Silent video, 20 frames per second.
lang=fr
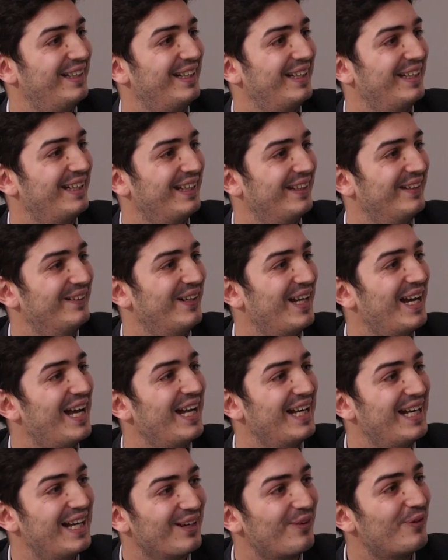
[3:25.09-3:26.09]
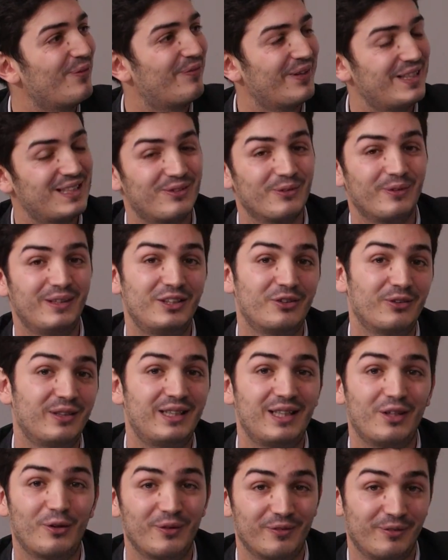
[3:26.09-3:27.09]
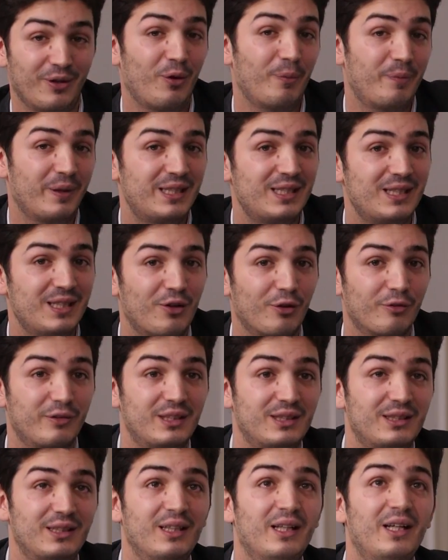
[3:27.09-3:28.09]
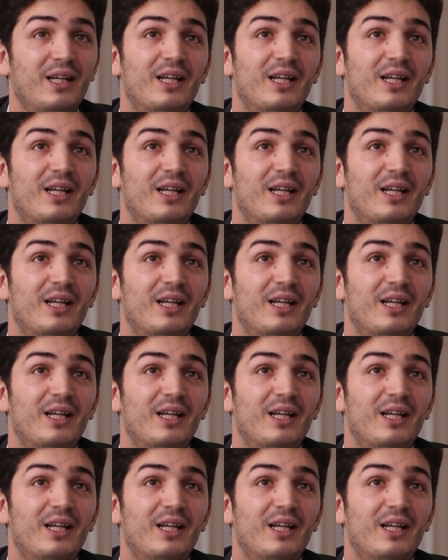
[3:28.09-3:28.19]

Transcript: Ok. voilà, de la compassion. Les gens étaient empathiques, en fait.